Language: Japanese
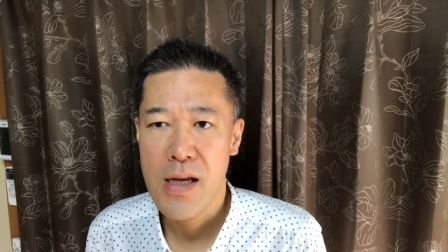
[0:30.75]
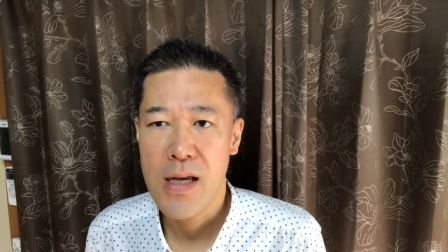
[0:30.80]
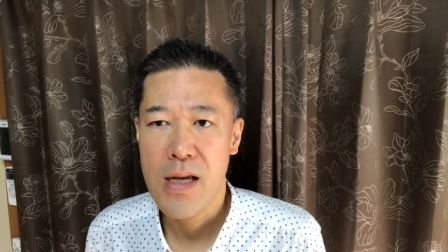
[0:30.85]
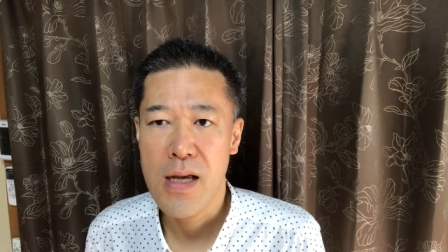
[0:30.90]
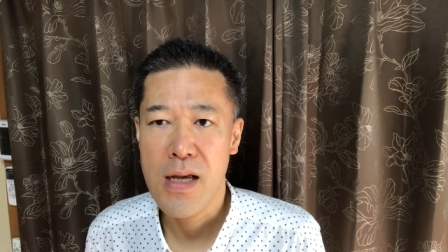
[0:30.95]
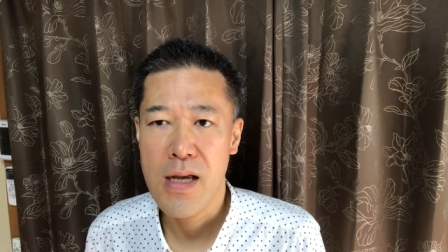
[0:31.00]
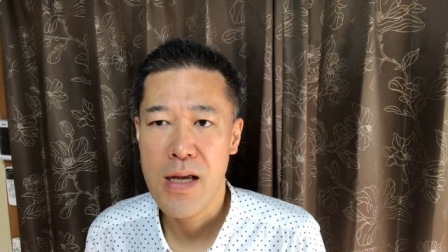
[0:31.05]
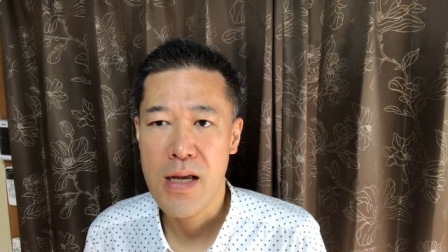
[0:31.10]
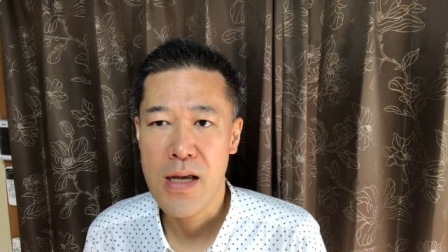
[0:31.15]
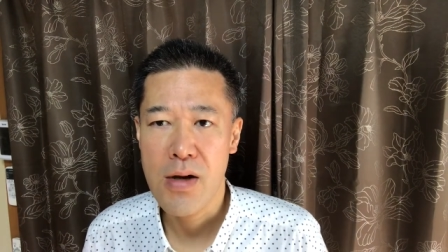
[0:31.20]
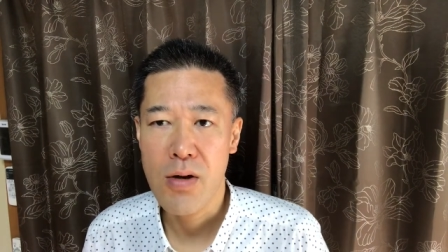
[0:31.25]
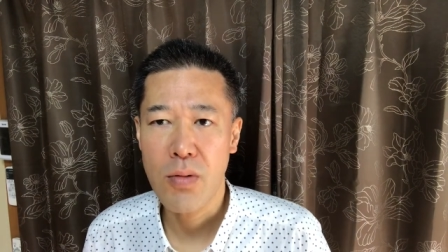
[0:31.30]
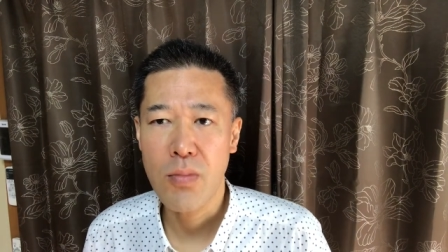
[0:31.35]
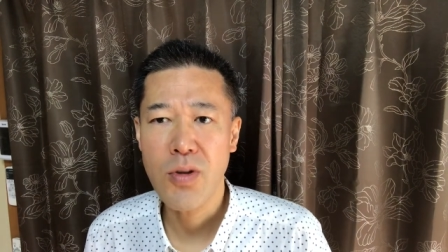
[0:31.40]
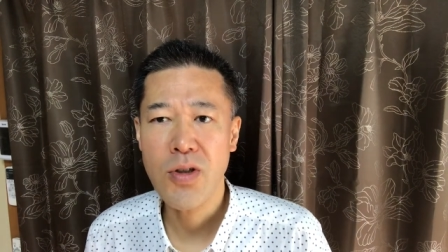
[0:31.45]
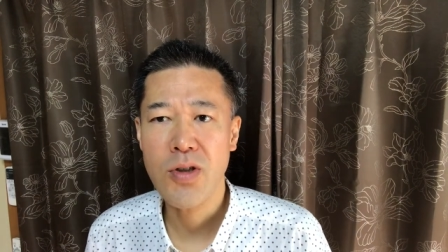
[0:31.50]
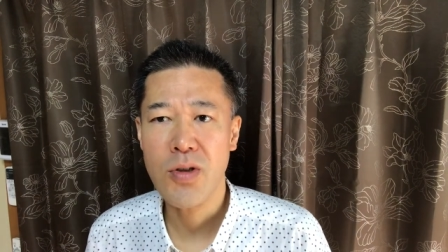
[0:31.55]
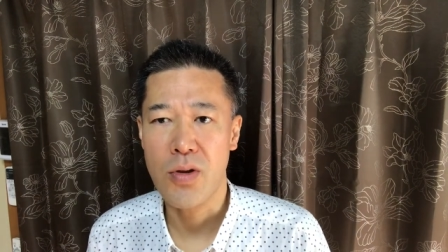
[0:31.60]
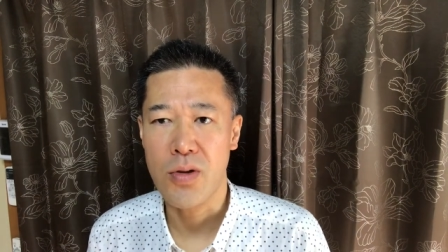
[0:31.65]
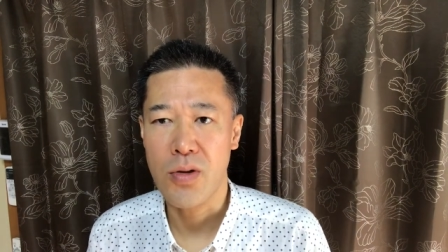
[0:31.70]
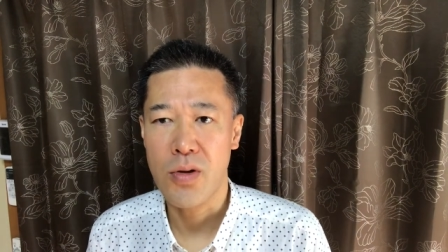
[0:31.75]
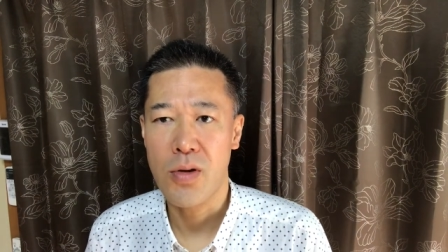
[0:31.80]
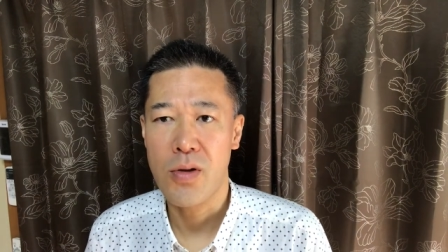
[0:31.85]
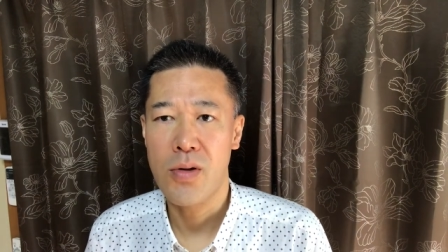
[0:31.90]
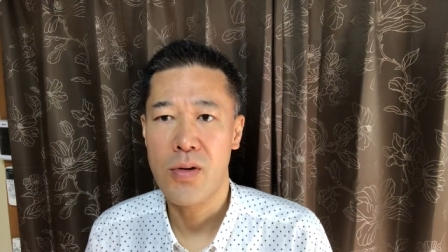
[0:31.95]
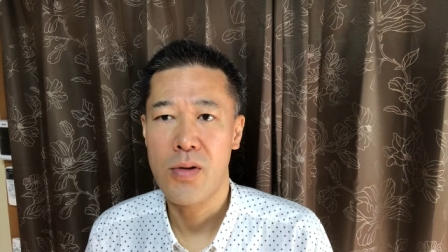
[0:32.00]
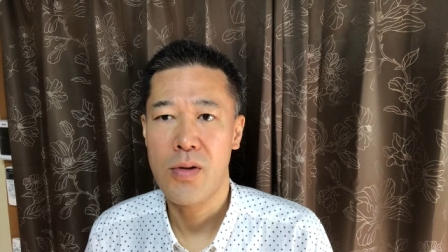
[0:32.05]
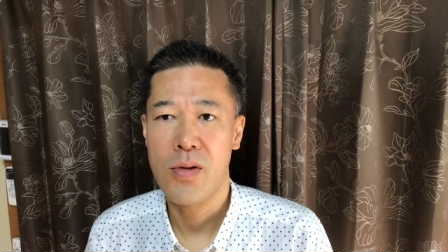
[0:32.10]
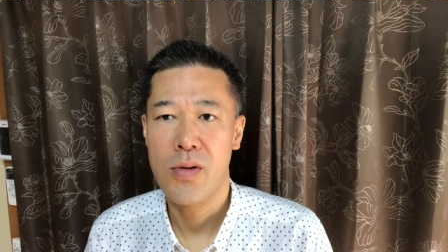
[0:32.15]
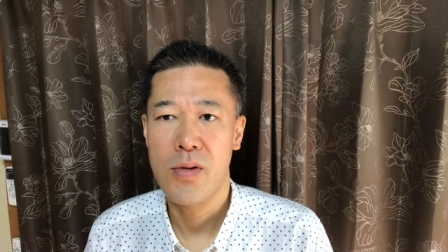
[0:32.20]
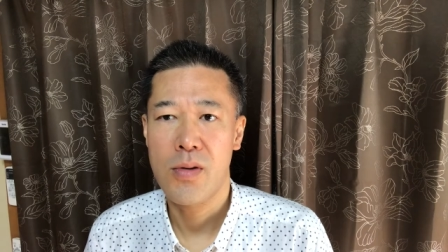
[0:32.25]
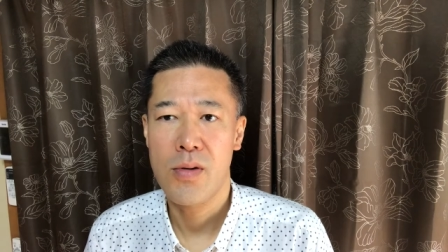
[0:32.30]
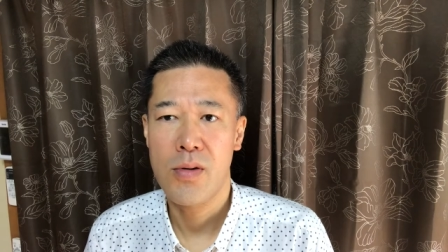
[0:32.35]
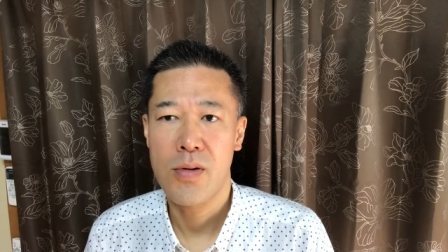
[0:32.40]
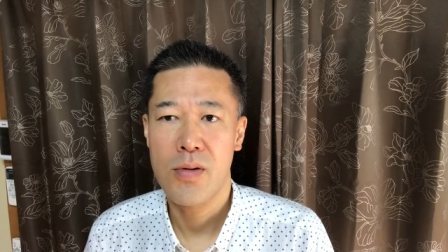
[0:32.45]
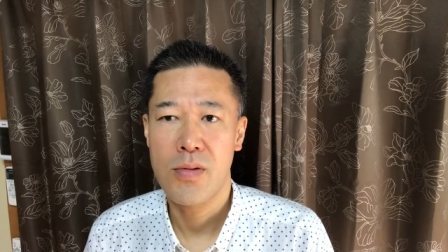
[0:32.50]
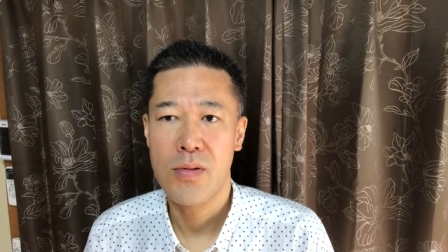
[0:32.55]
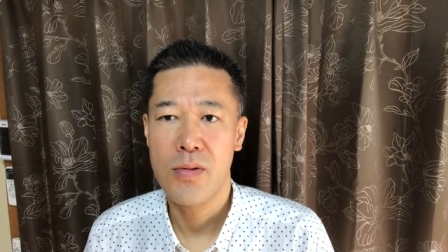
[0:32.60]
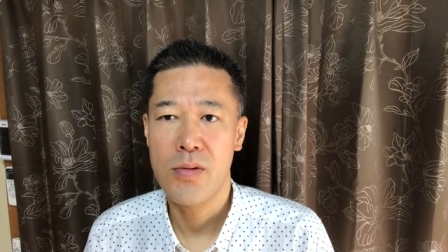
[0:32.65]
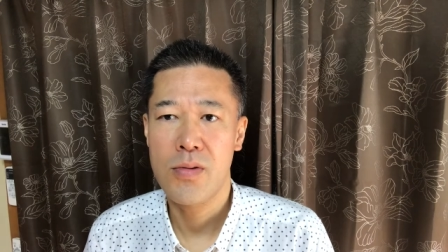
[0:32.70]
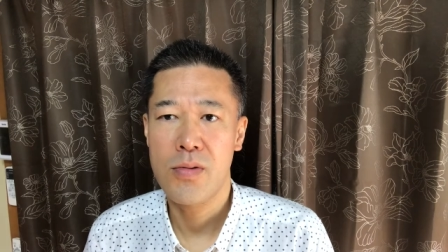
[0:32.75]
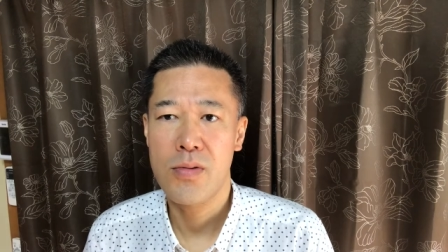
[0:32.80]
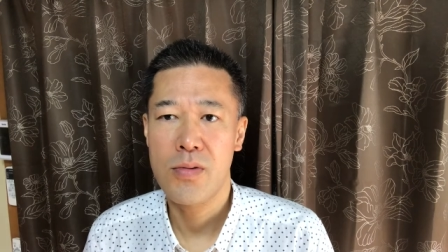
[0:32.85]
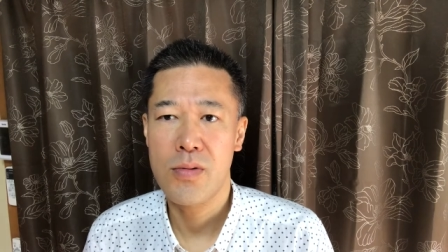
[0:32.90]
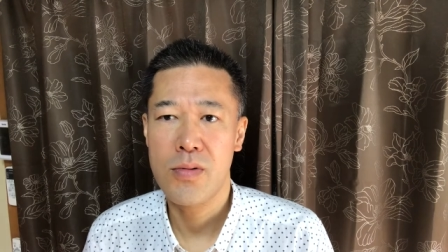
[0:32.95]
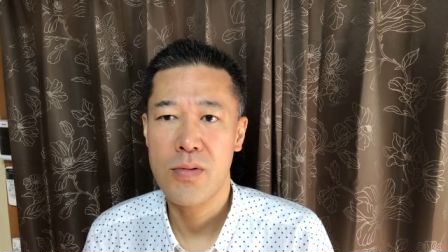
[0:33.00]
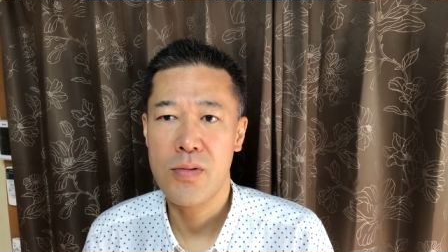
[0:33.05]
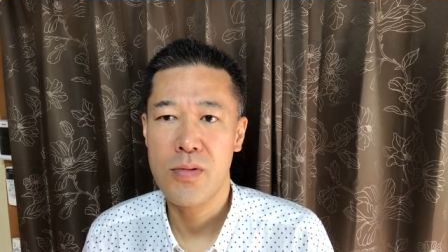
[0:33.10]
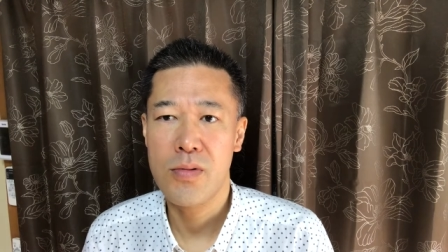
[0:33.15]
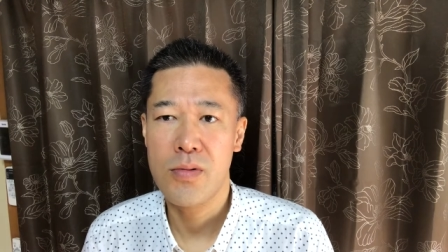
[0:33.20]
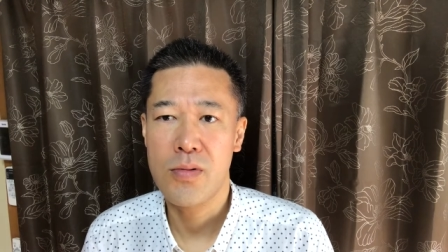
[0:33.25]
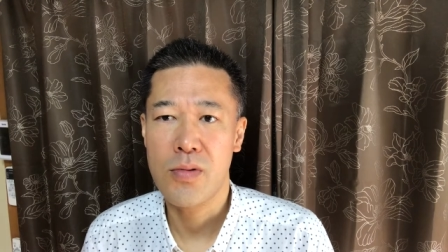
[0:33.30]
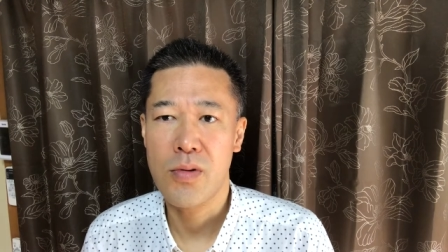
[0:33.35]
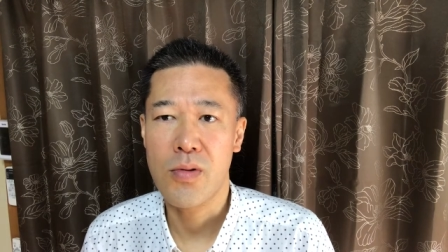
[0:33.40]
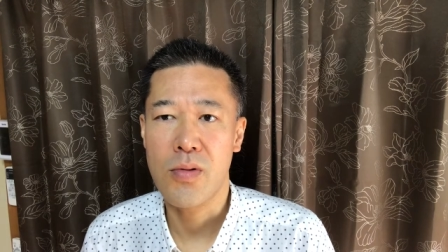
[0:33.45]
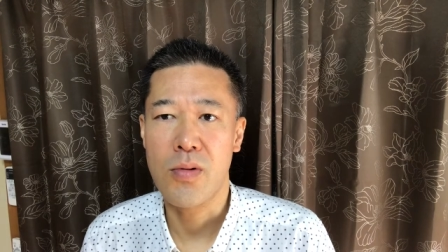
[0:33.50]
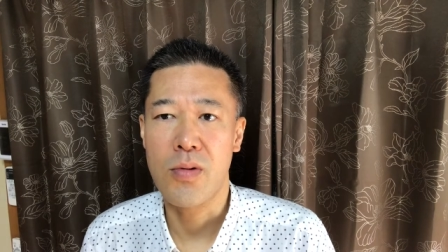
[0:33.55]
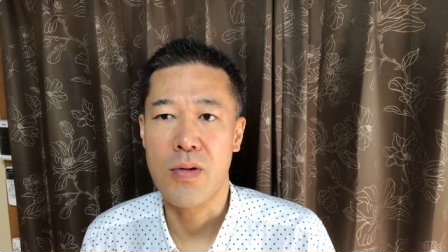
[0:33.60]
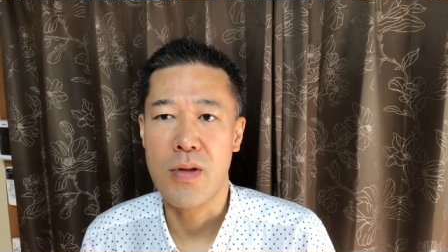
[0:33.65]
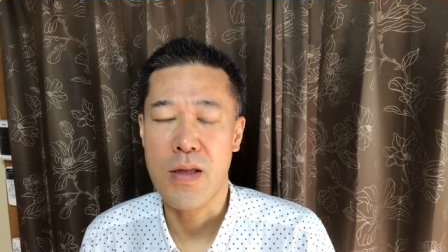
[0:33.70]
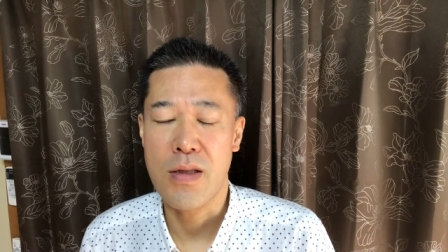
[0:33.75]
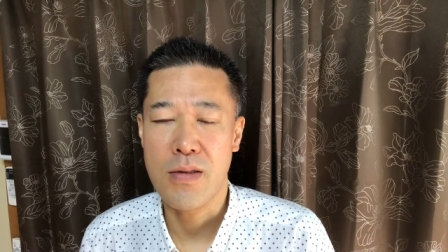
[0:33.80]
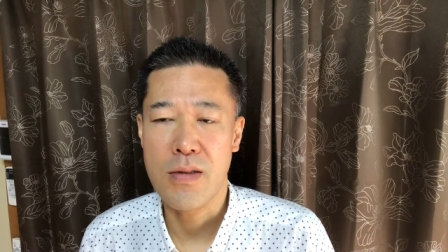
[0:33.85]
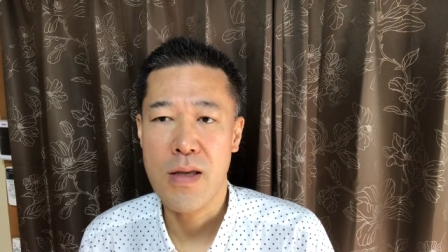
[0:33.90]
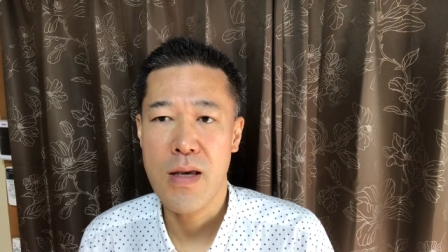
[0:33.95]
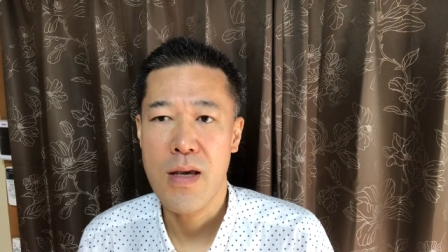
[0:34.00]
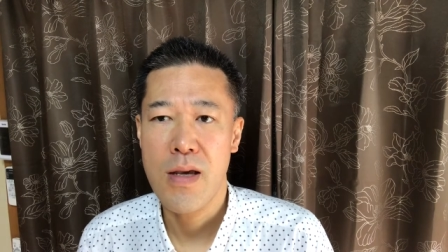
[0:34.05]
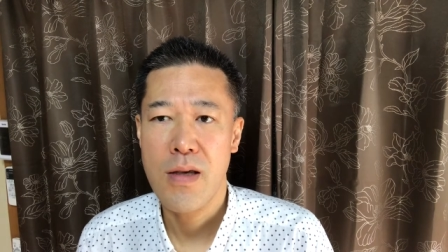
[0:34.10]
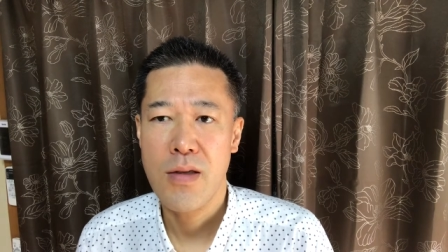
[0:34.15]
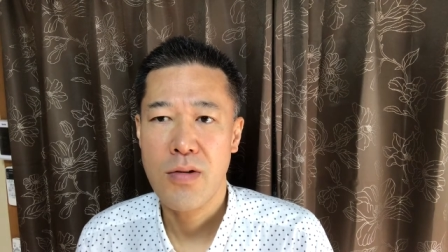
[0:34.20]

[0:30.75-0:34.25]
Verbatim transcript: 面白いというところですね。